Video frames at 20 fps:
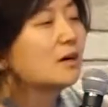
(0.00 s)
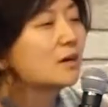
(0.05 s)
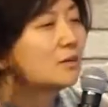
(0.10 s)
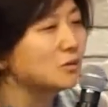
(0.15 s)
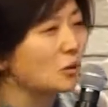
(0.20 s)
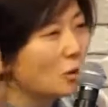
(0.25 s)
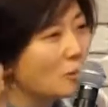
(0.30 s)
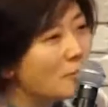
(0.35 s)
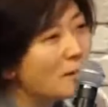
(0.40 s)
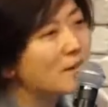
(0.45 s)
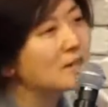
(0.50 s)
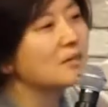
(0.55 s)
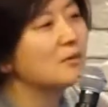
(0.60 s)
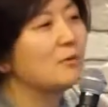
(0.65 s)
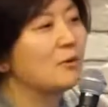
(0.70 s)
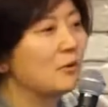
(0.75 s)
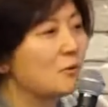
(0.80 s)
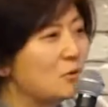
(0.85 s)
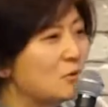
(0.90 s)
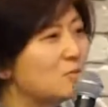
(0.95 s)
너만의
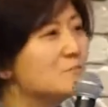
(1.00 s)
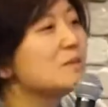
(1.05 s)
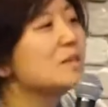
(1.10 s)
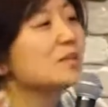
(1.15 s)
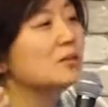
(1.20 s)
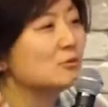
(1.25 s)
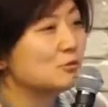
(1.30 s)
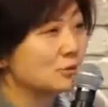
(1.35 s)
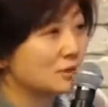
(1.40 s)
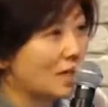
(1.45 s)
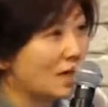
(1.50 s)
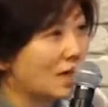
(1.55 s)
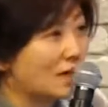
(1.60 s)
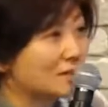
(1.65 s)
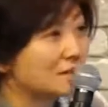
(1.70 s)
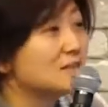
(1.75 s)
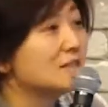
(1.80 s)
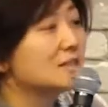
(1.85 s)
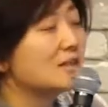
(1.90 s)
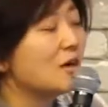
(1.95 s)
외로움이
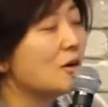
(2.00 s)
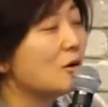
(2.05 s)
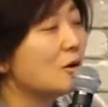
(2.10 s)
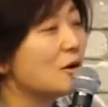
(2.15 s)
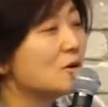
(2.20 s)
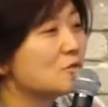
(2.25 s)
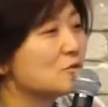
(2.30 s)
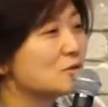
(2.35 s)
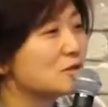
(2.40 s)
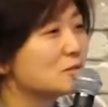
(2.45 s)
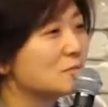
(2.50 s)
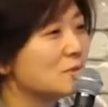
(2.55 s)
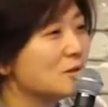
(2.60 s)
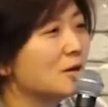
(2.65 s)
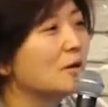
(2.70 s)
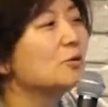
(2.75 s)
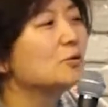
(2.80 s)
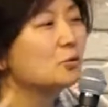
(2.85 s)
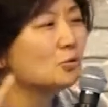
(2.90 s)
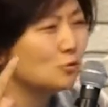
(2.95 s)
있구나를 케어해
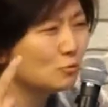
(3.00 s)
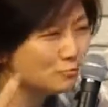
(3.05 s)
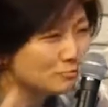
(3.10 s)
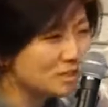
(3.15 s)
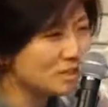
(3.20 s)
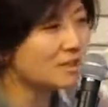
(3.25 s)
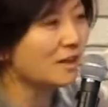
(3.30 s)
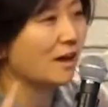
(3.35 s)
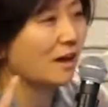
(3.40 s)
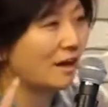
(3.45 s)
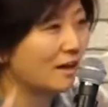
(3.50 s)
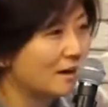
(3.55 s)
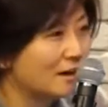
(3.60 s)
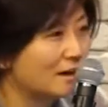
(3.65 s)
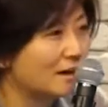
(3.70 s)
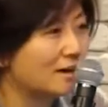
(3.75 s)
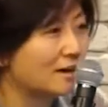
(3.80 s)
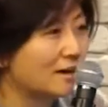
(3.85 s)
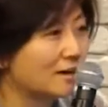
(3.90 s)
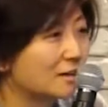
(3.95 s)
주시면 또 웁니다.
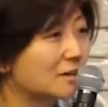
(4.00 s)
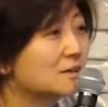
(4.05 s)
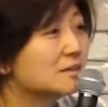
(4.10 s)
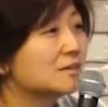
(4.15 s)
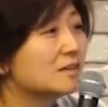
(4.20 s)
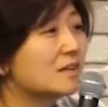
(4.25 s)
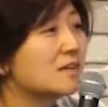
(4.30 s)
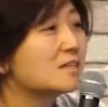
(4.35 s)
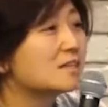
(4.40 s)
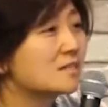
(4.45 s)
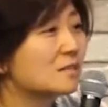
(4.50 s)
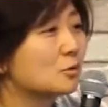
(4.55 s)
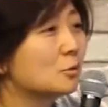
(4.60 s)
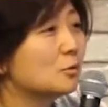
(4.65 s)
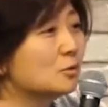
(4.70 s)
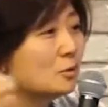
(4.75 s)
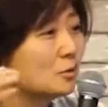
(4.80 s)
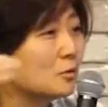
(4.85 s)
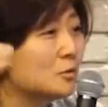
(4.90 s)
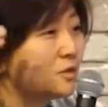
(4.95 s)
그때 이제
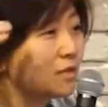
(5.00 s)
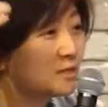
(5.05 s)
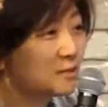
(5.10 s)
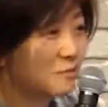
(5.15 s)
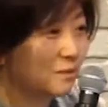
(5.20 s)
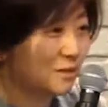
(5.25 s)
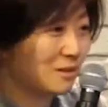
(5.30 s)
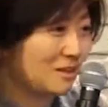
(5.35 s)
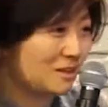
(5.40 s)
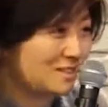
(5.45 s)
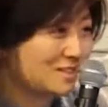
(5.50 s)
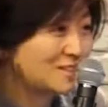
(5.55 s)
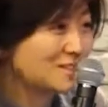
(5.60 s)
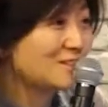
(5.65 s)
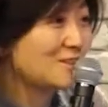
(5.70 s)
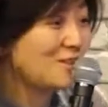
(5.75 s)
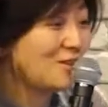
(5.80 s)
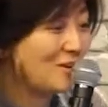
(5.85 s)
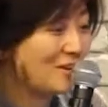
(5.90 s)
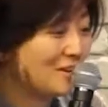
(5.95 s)
돈을 올리시면
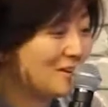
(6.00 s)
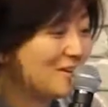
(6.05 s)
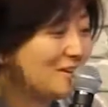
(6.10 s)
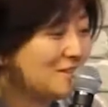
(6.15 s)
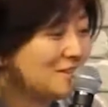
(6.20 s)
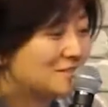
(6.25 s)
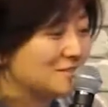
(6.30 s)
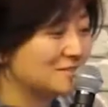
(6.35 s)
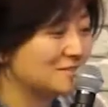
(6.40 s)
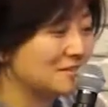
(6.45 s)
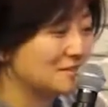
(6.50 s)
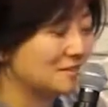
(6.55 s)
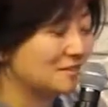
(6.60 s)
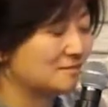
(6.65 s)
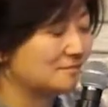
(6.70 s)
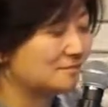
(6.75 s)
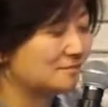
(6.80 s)
되시는 거예요. 네.